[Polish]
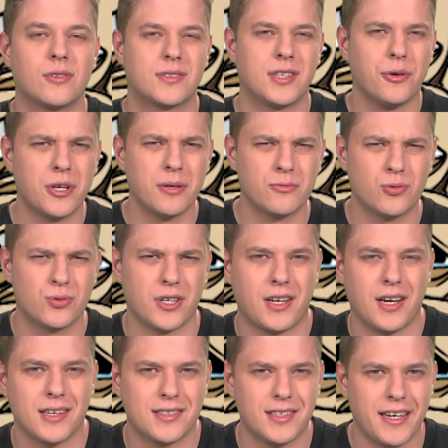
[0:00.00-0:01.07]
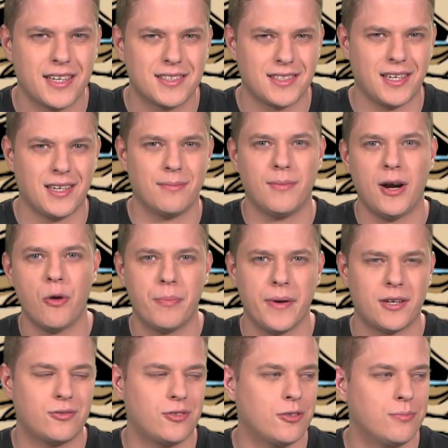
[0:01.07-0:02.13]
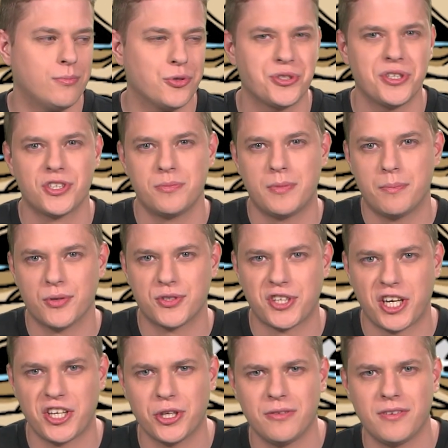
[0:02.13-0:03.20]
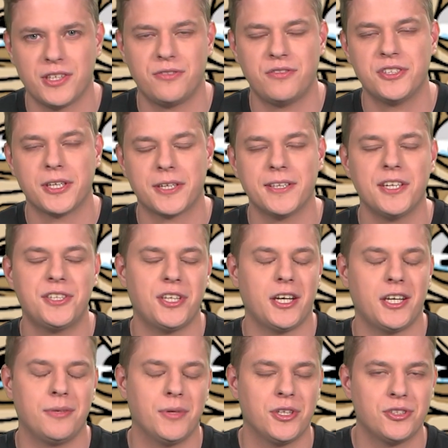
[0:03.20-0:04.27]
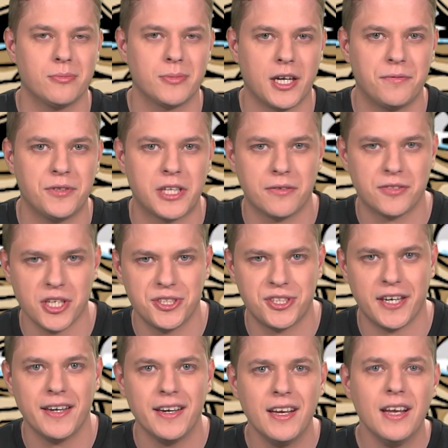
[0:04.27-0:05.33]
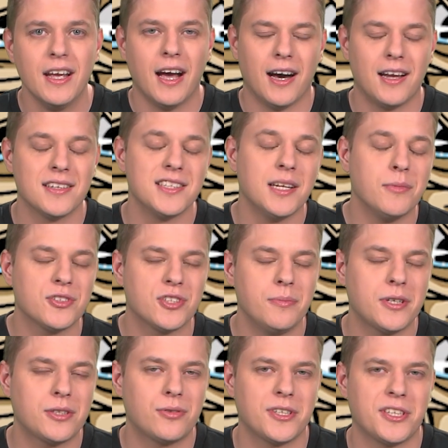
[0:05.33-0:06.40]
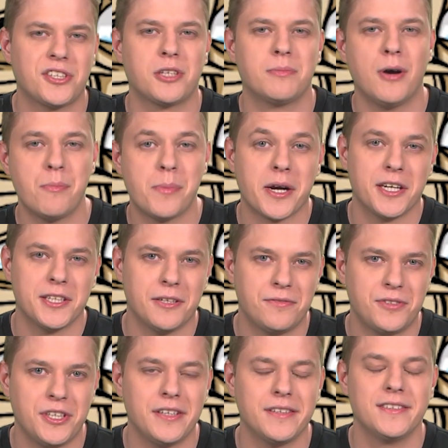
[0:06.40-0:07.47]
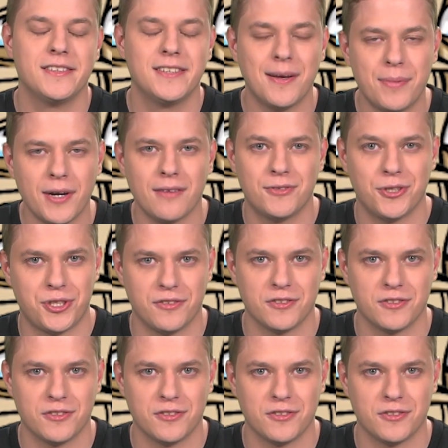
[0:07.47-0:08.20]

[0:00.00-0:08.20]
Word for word: To całkiem duża kasa jak za małpę małpę, którą można sobie poskrinować w internecie i mieć tam grafikę wszędzie, ale znam osoby, które na tych małpach NFT naprawdę się